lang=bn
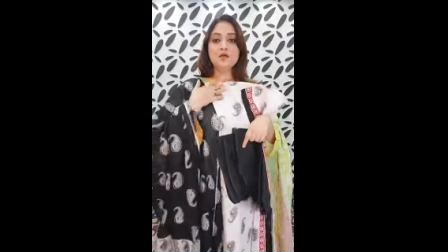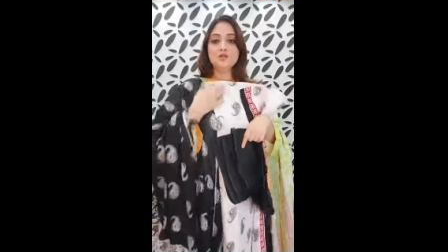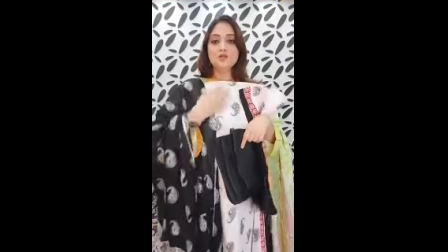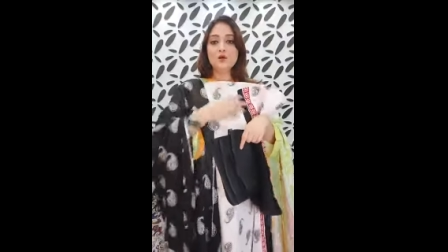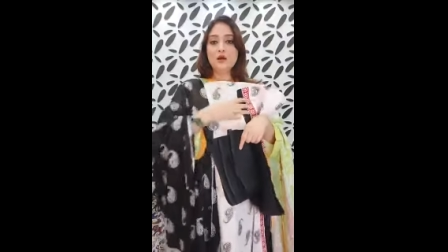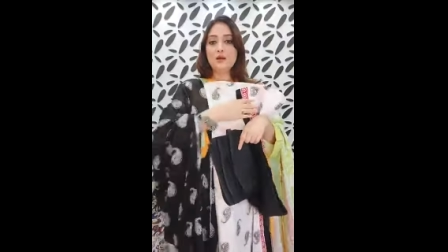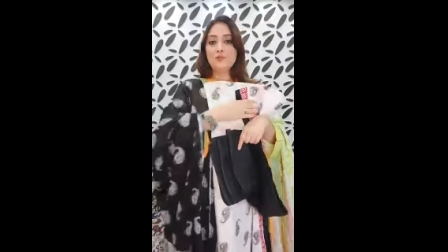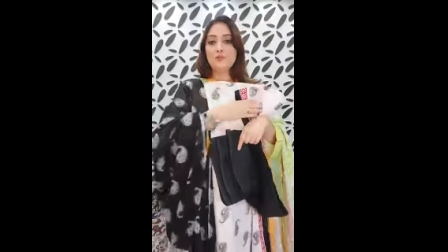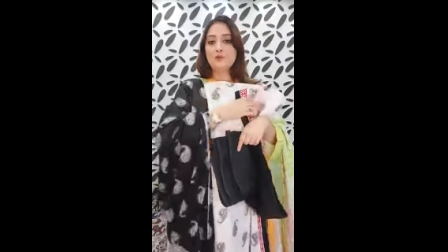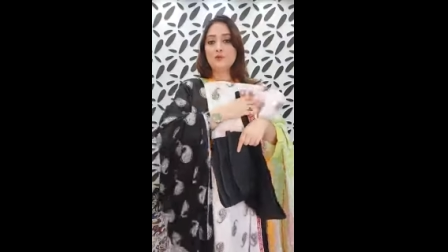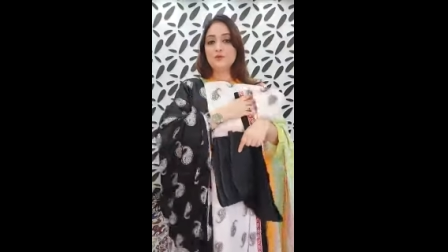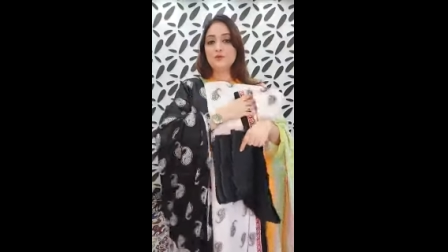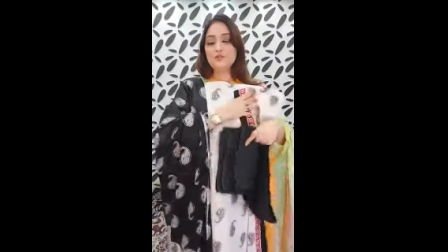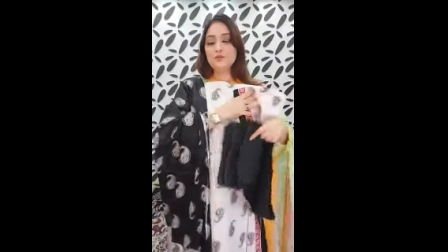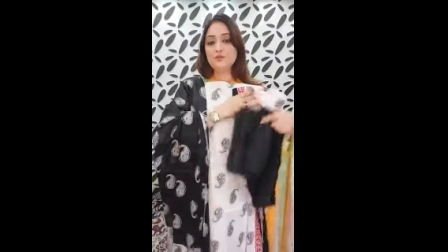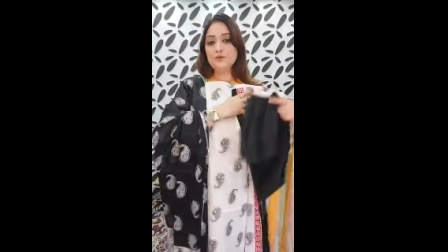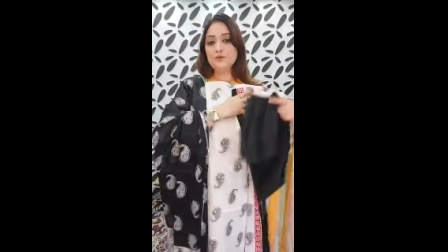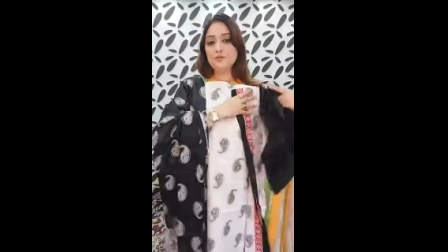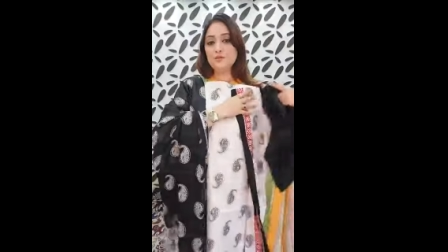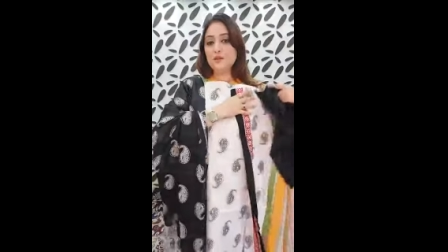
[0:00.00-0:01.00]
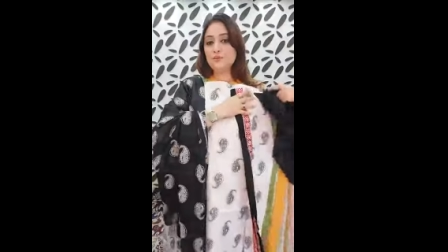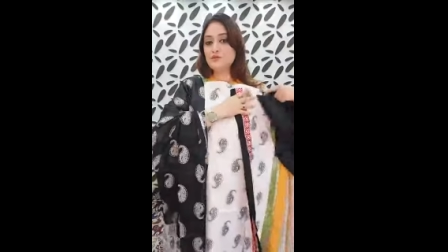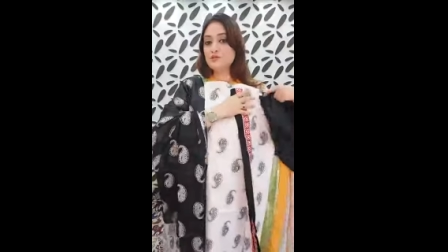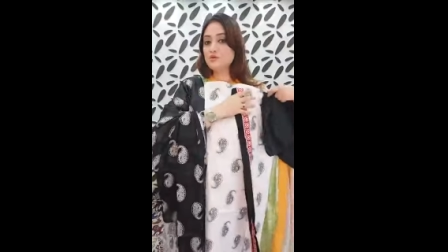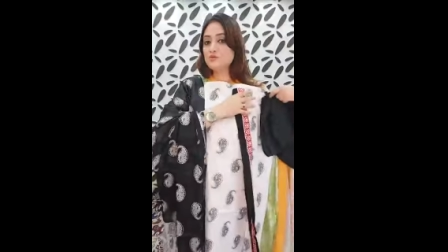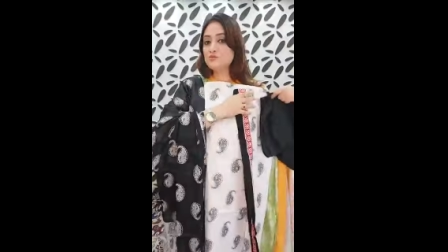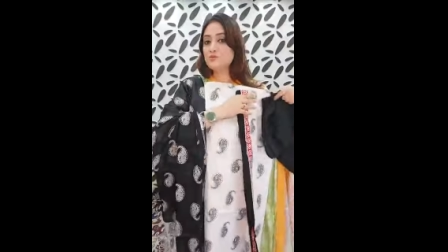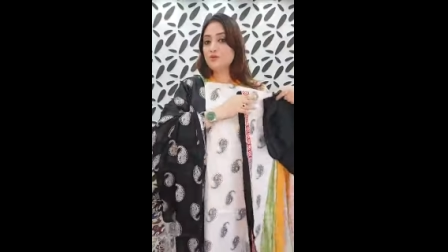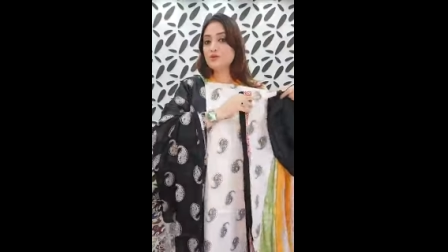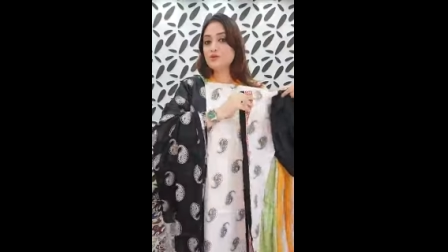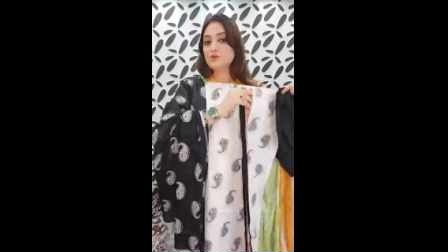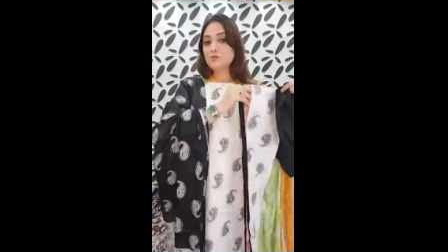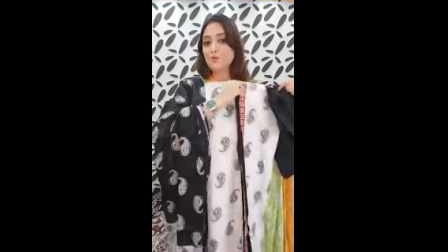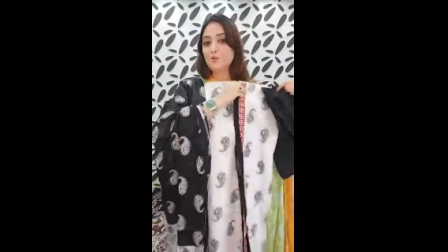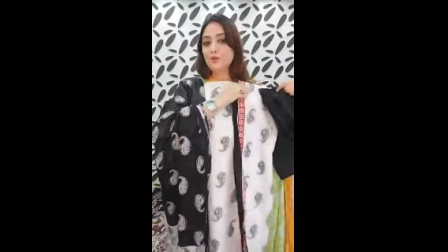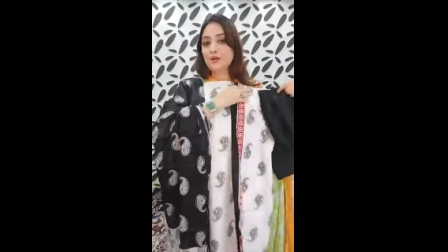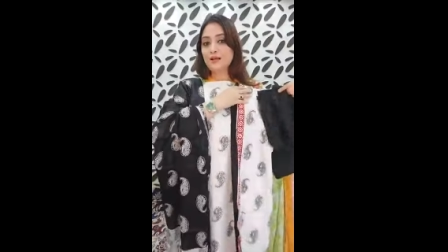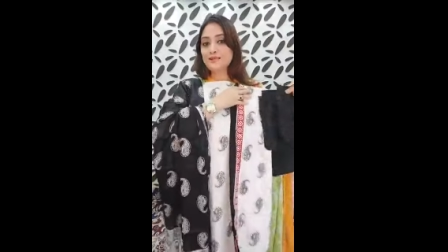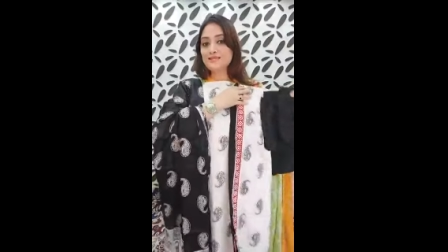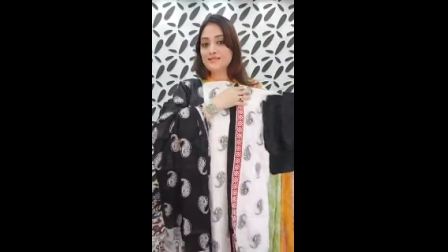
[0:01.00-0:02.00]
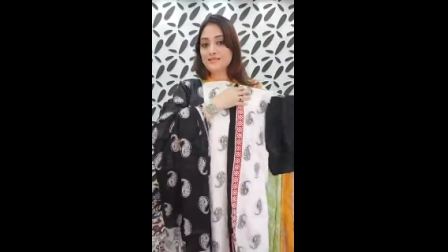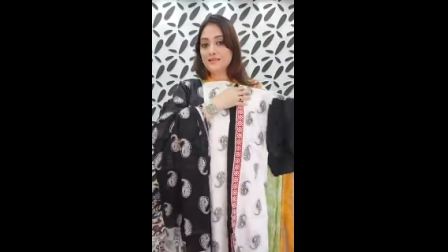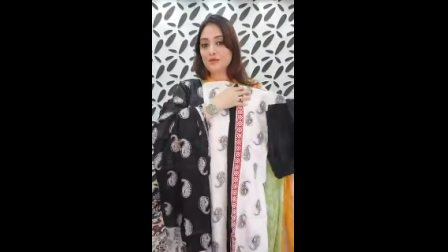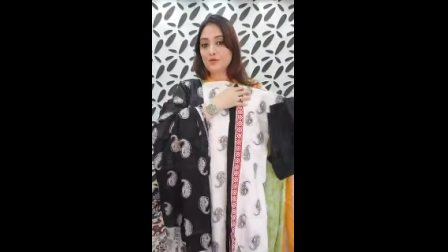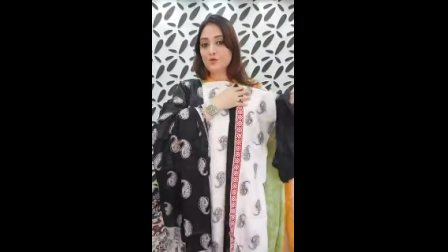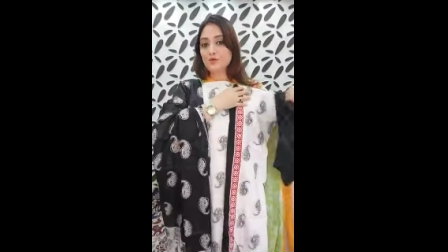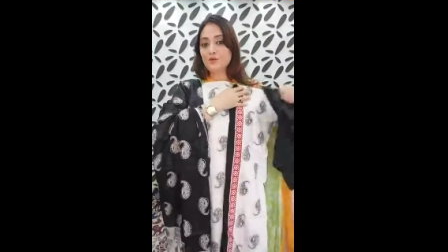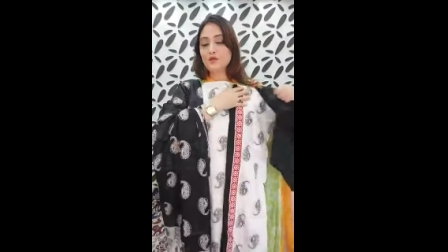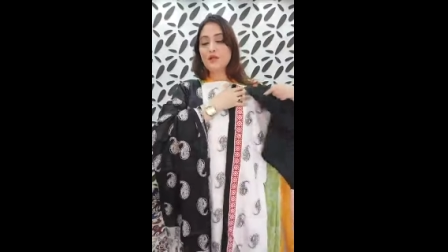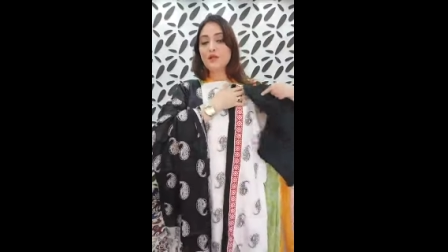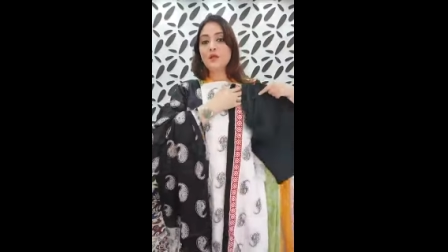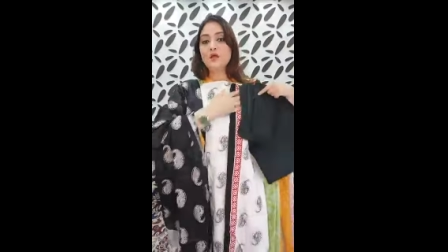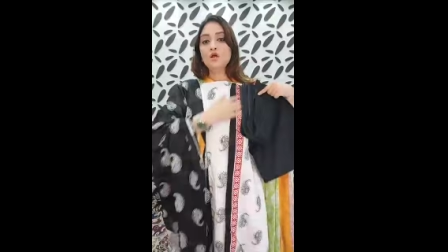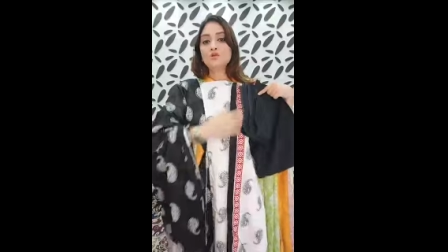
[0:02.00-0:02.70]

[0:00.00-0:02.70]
তো আমরা হচ্ছে ভেতরে আমরা সবসময় কিন্তু প্রোডাক্ট চেক করি